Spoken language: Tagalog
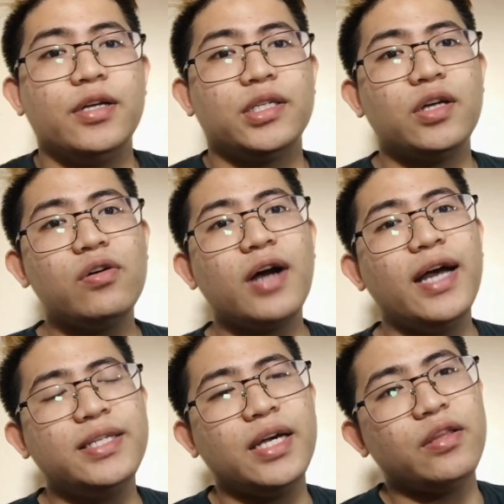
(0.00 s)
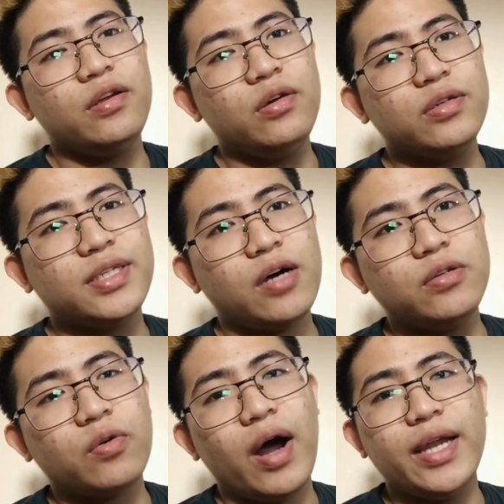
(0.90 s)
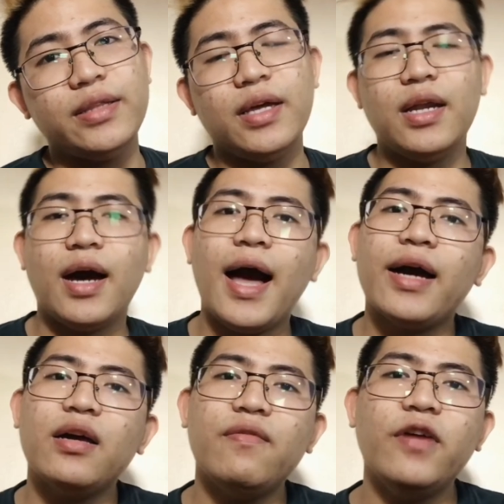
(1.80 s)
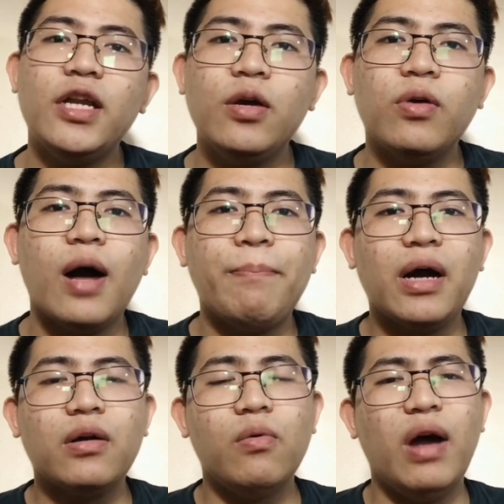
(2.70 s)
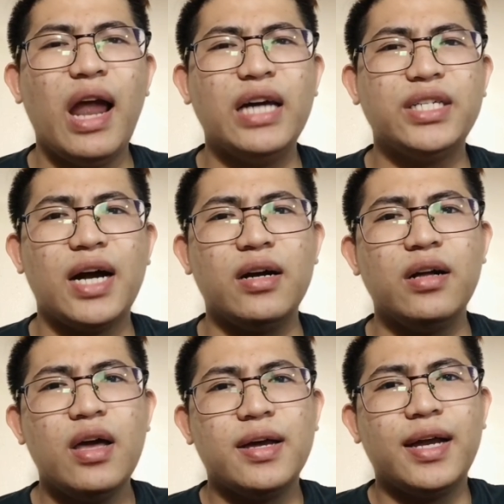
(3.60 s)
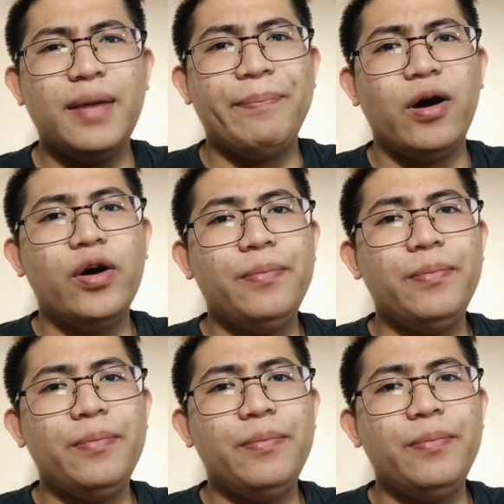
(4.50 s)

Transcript: So guys, ito yung sound quality ng aking video kapag wala siyang clip-on